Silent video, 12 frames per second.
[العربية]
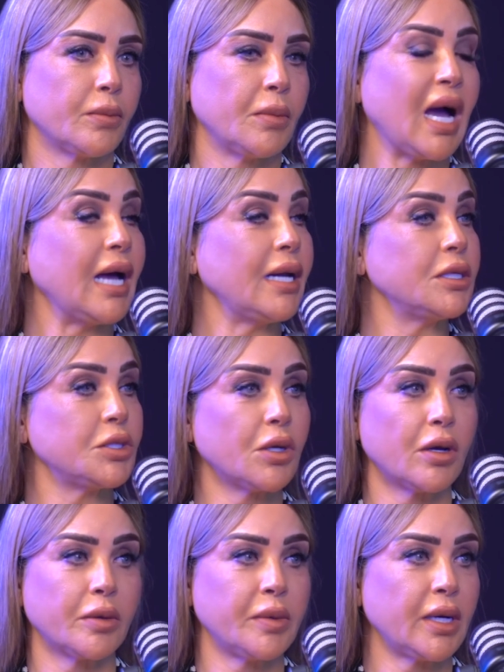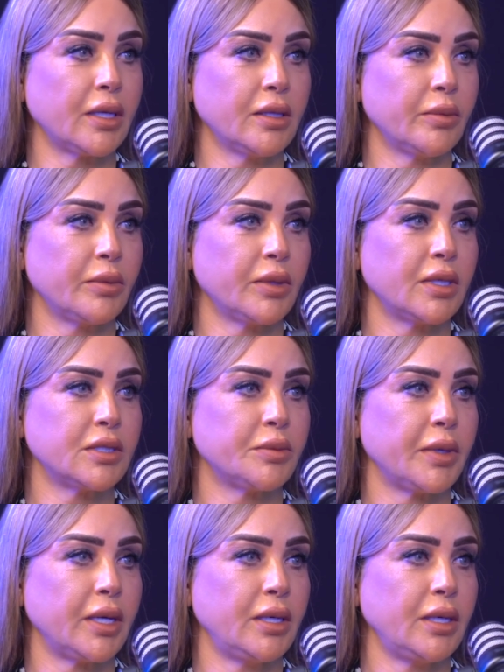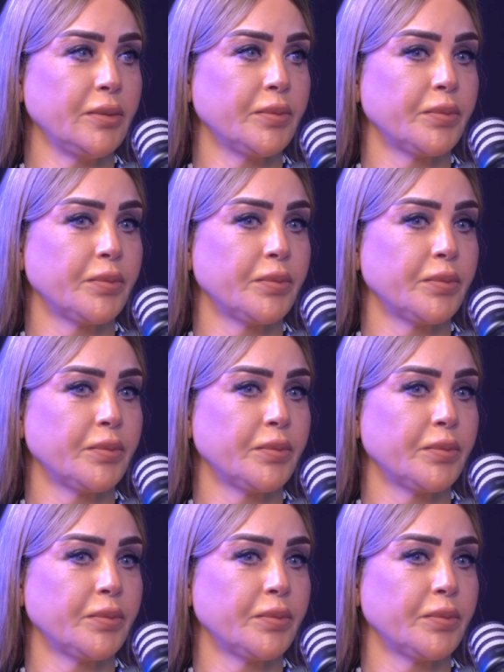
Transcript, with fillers: محل ثقه كبيره جدا بالنسبه لي